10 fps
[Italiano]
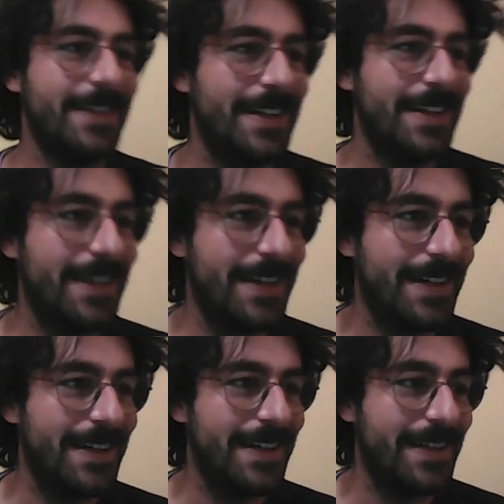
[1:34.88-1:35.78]

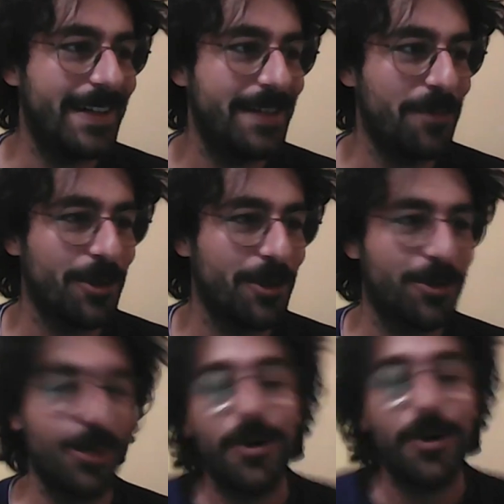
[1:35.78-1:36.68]
eh,
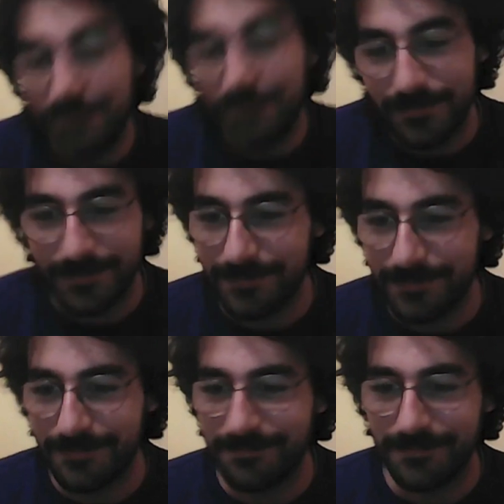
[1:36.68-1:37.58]
molto mm,